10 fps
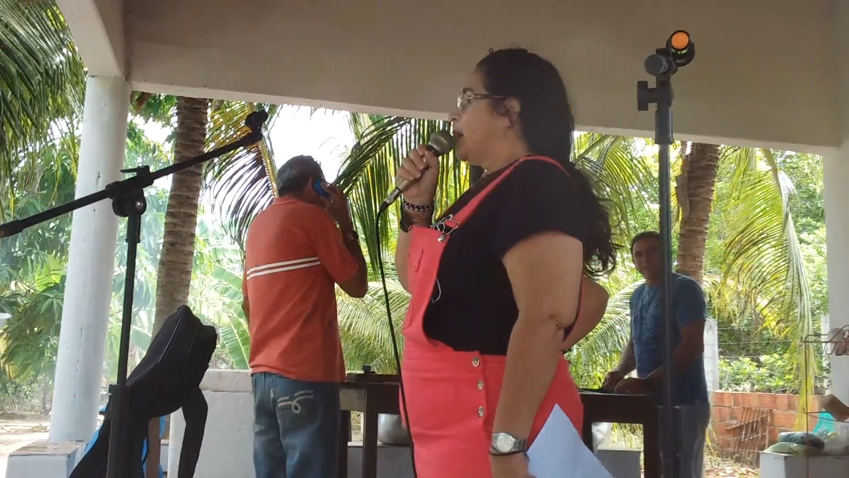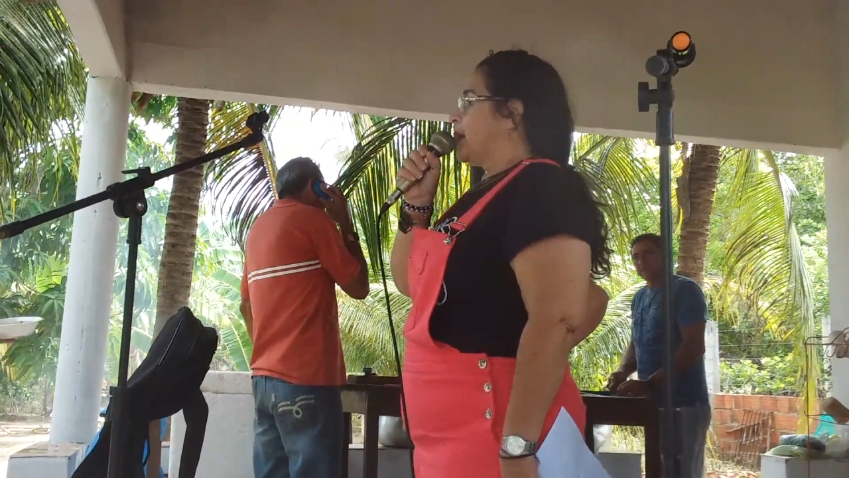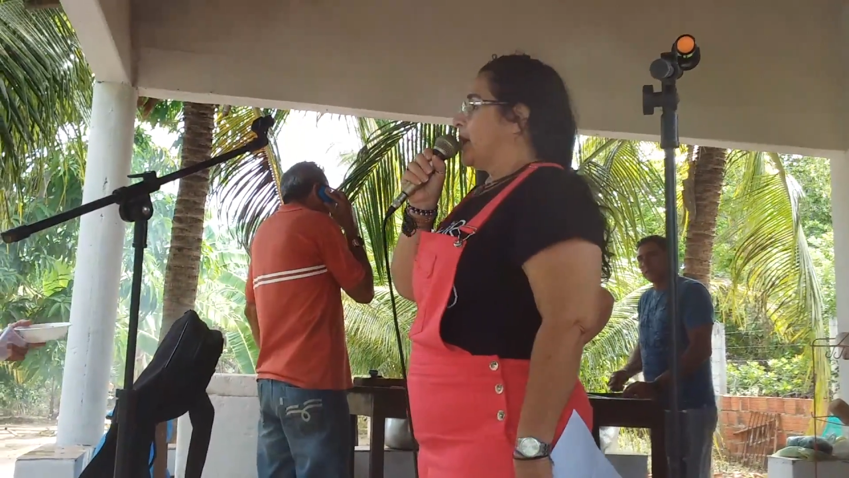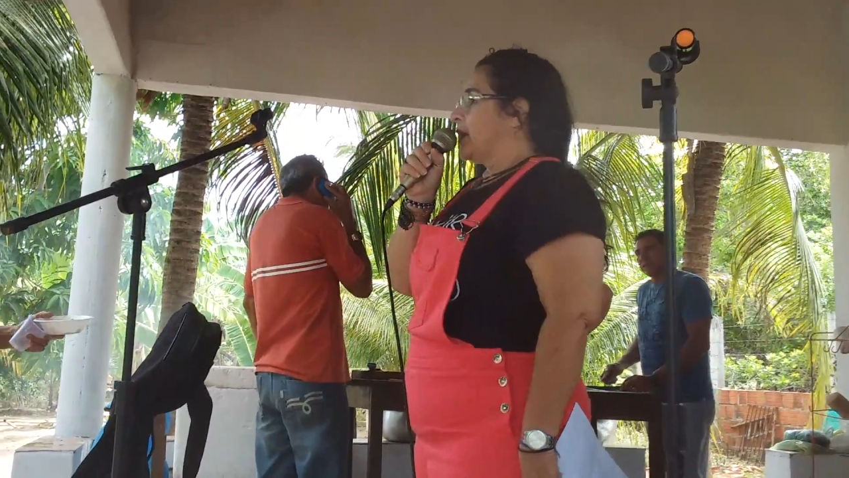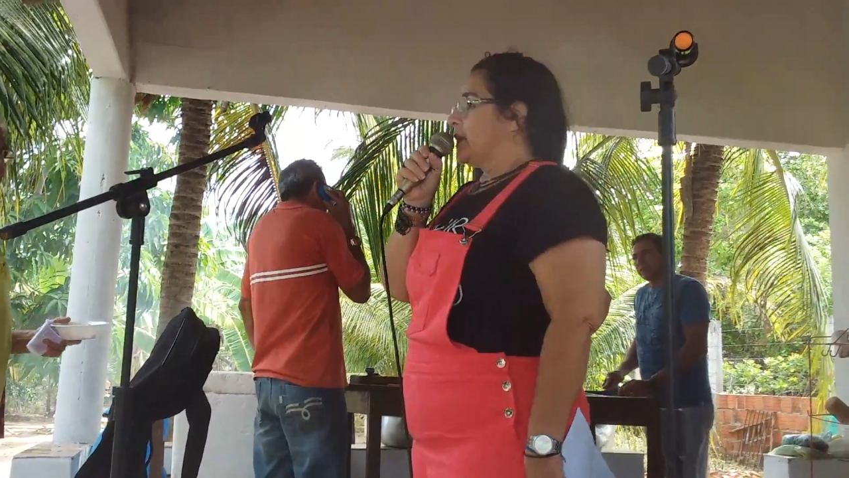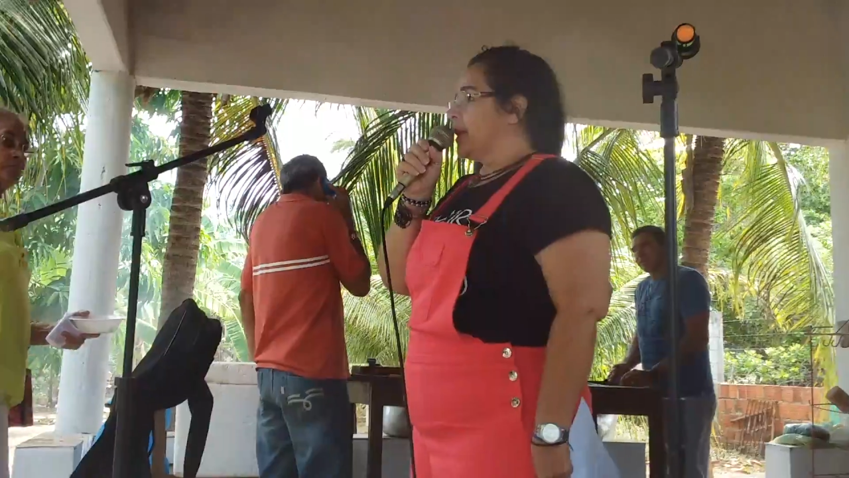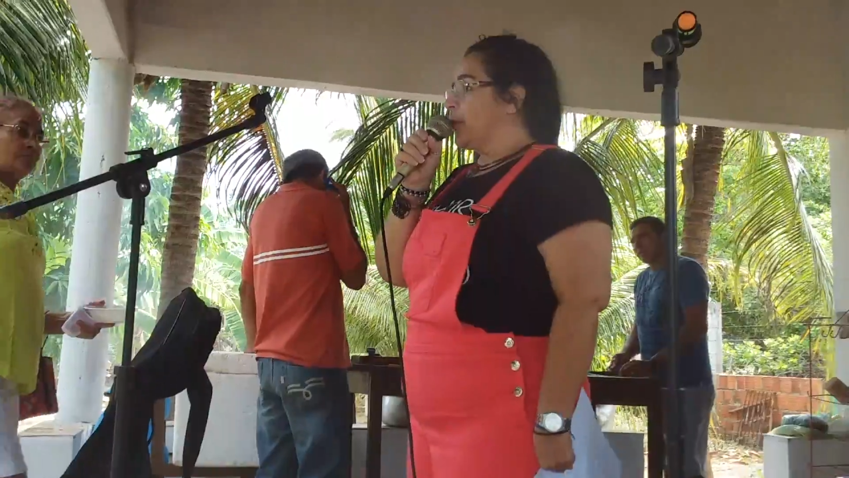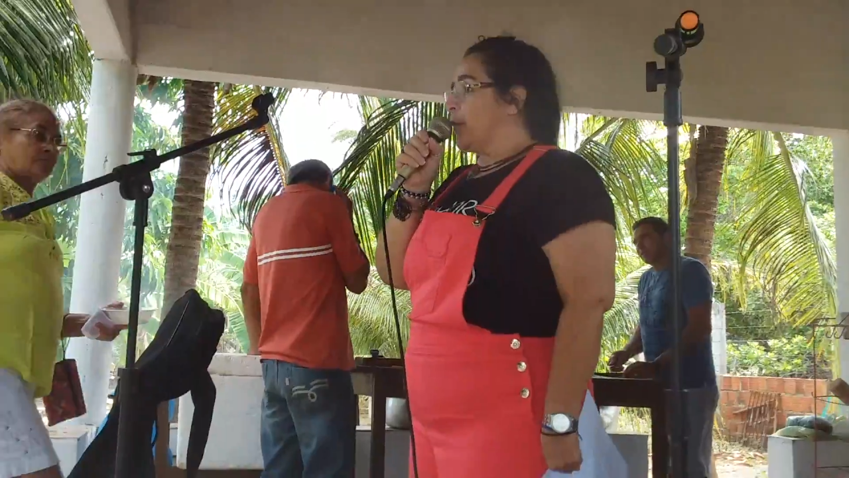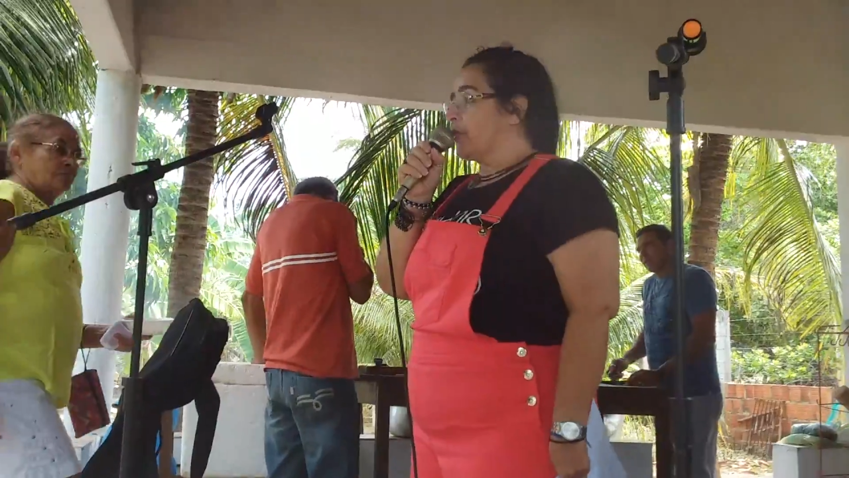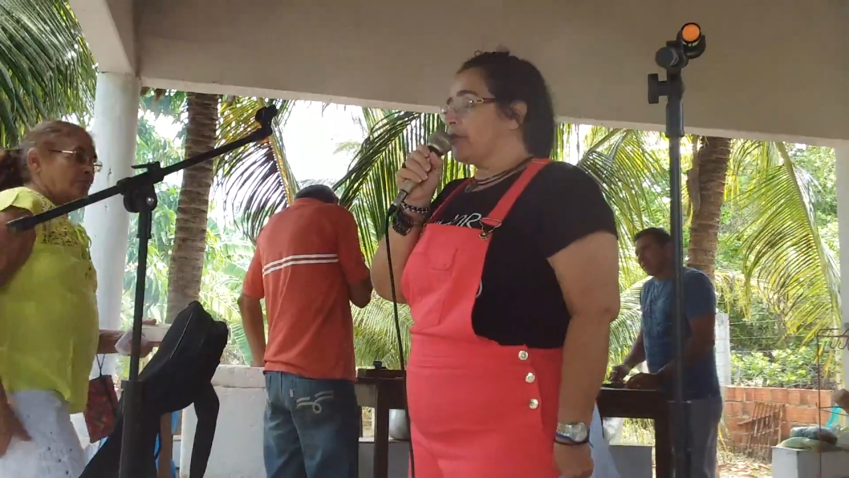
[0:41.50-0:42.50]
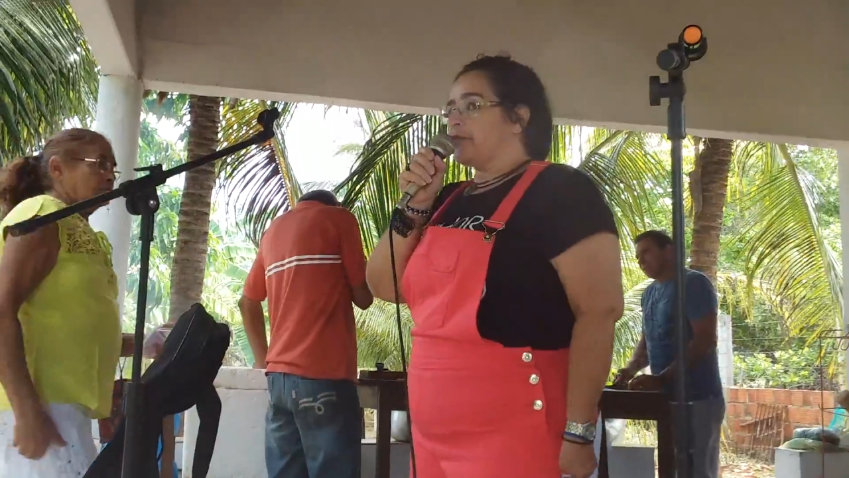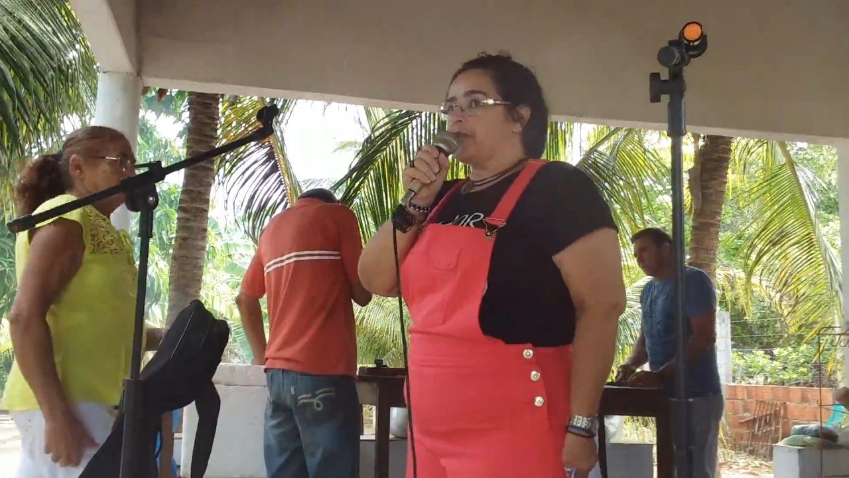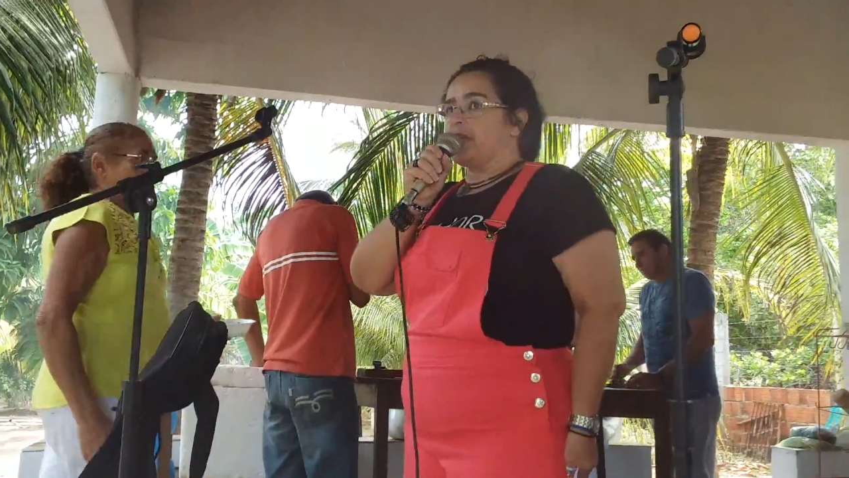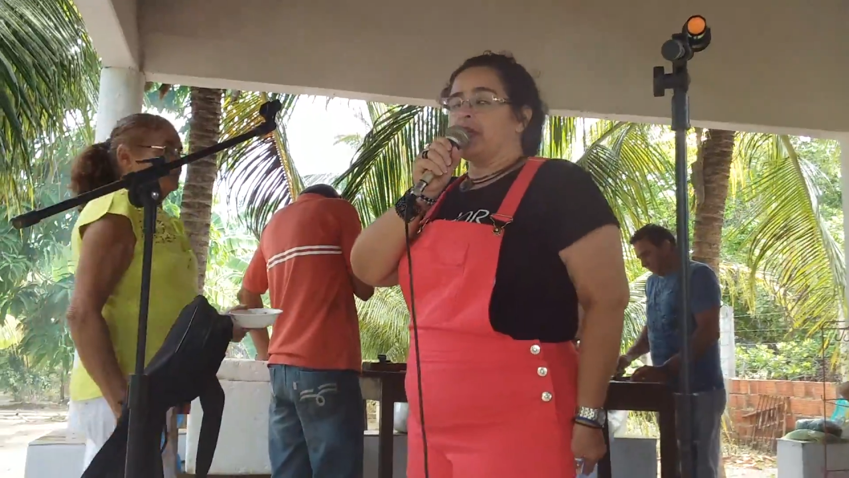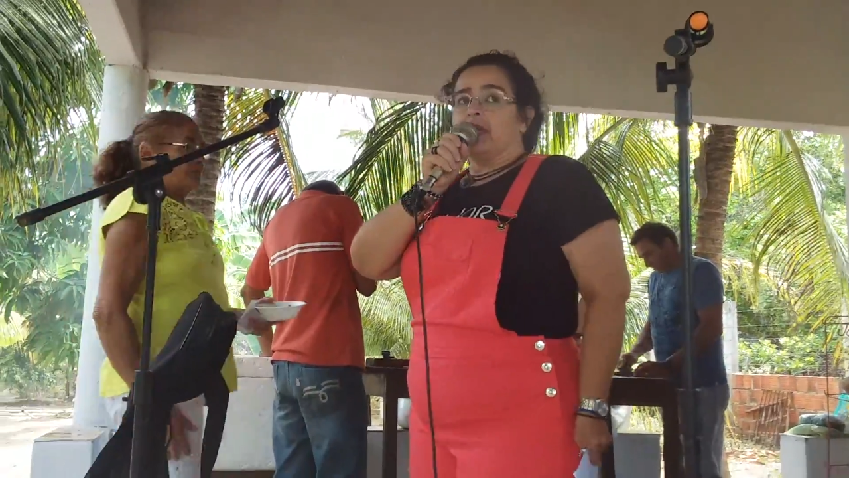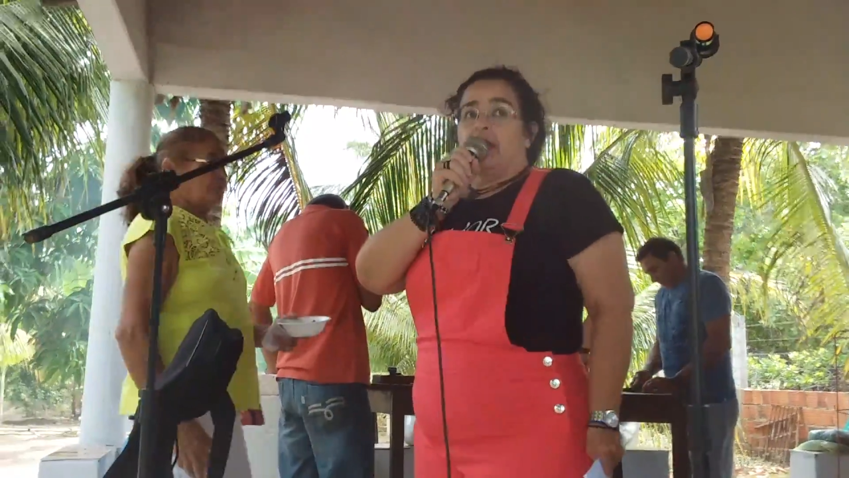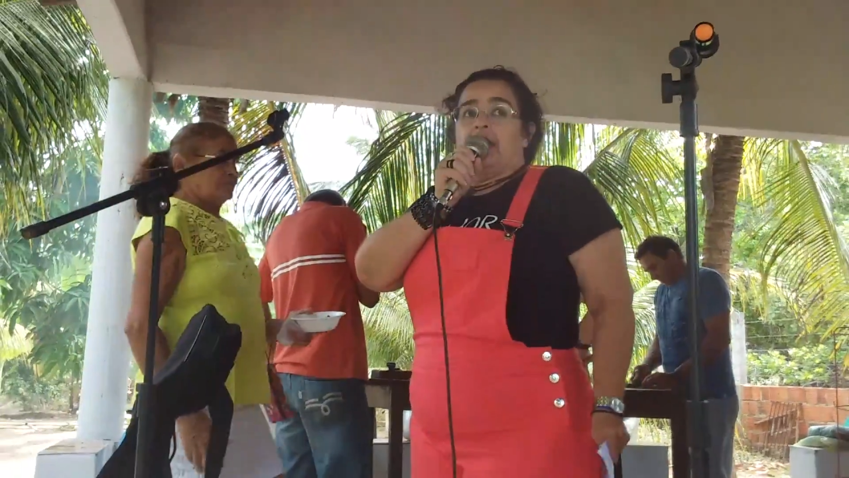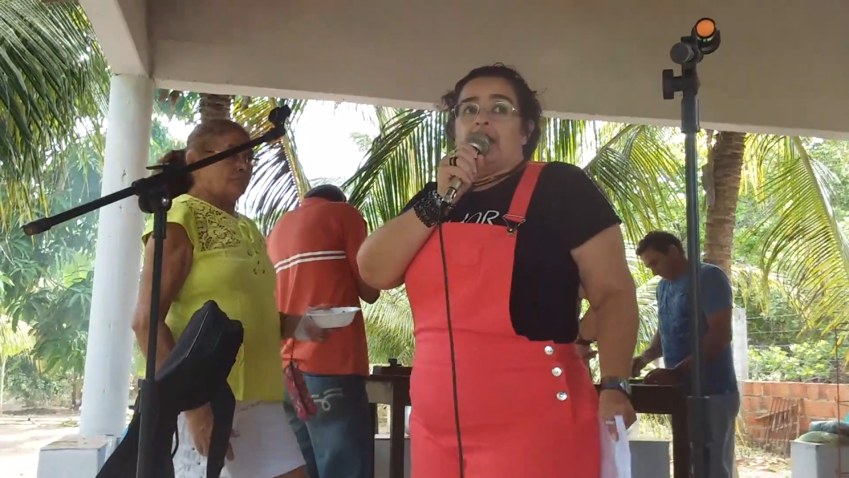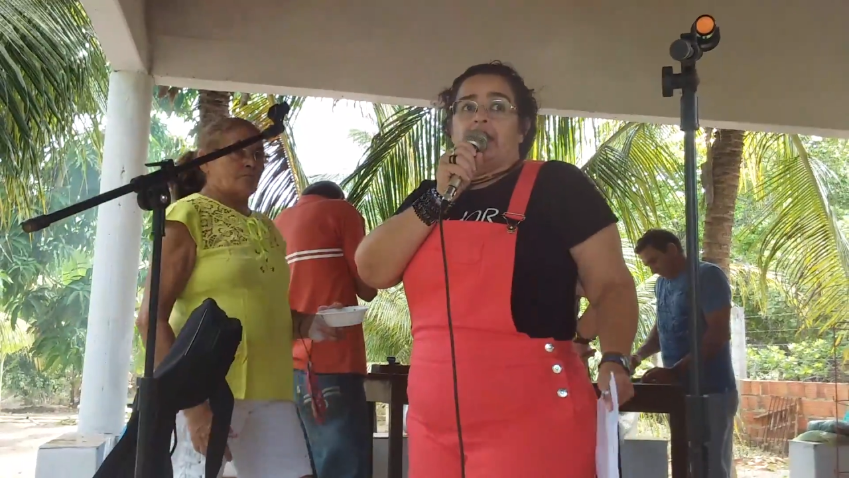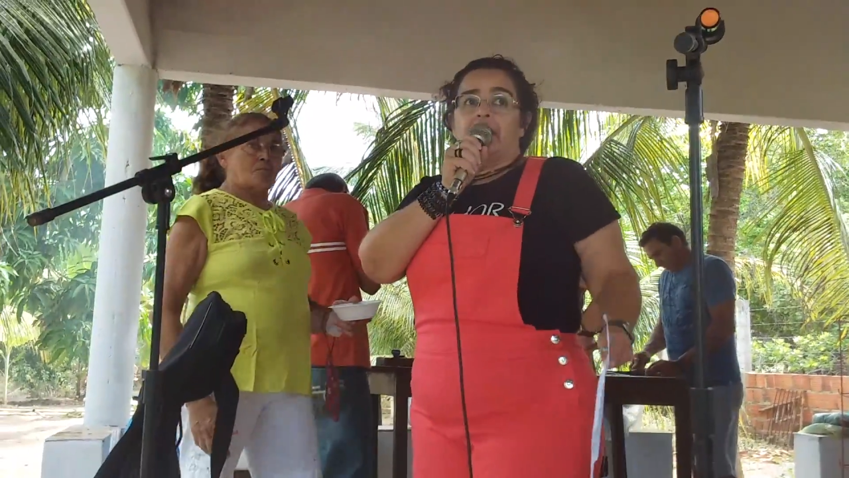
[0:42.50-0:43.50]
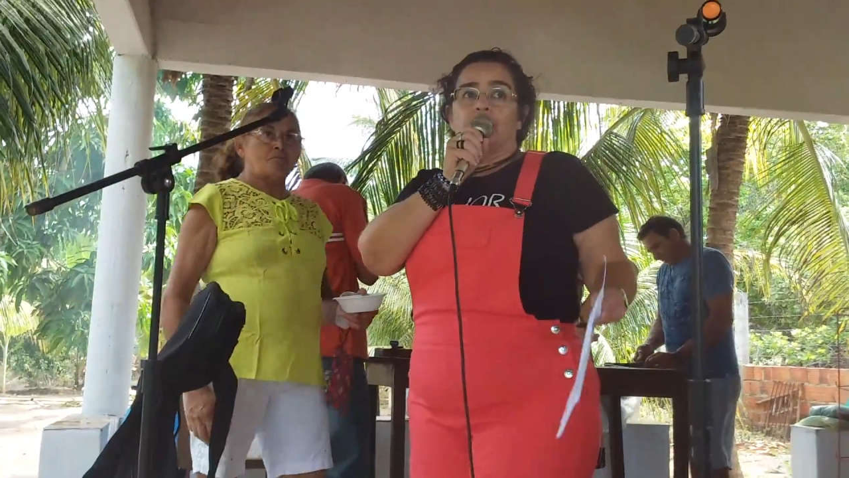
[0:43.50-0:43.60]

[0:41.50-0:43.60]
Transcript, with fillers: é, não pôde vir. E